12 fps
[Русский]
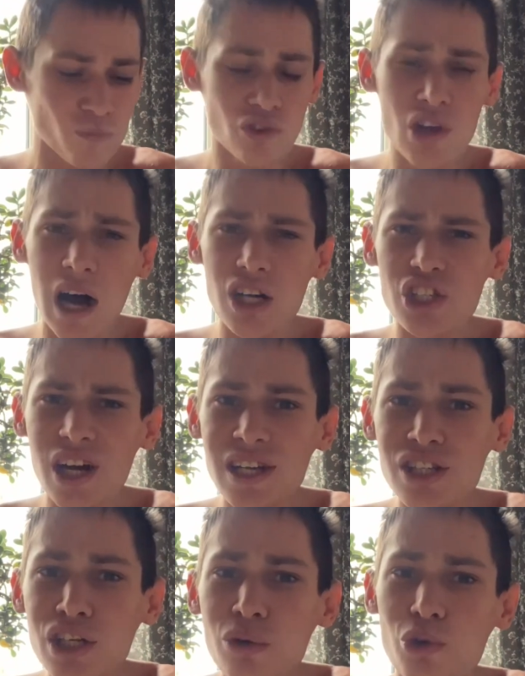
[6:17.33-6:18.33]
Даже
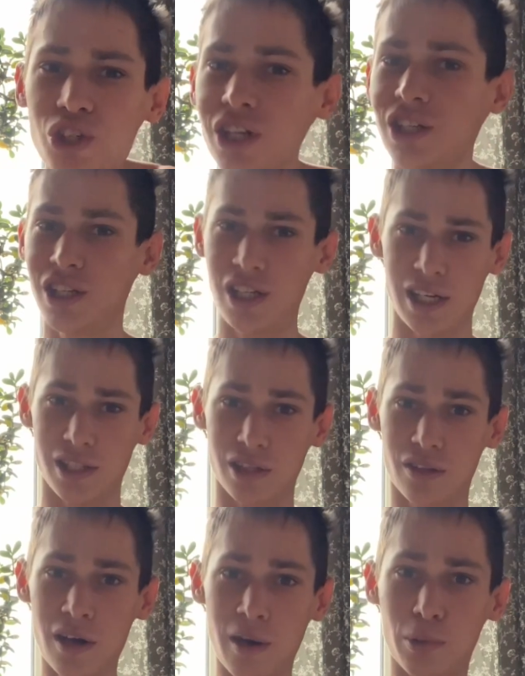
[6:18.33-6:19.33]
они уже не
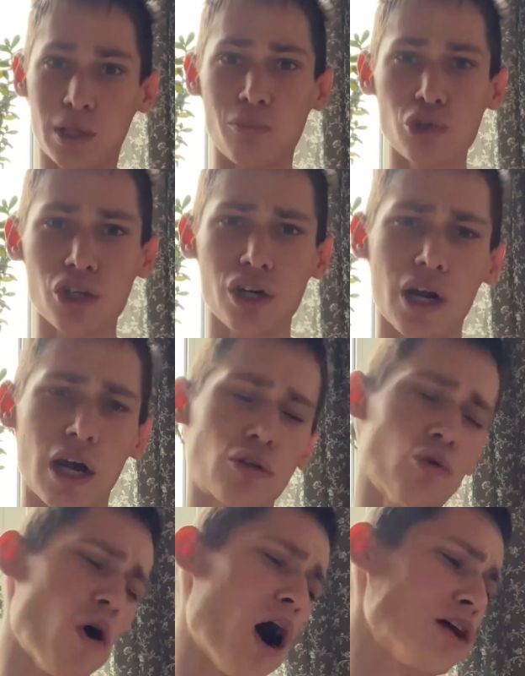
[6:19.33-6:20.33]
ездят. Потому что им говорят,
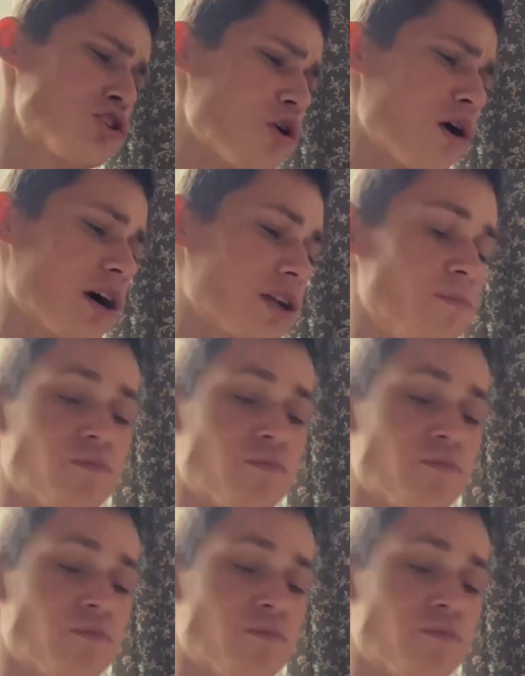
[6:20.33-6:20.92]
ну а что, говорит.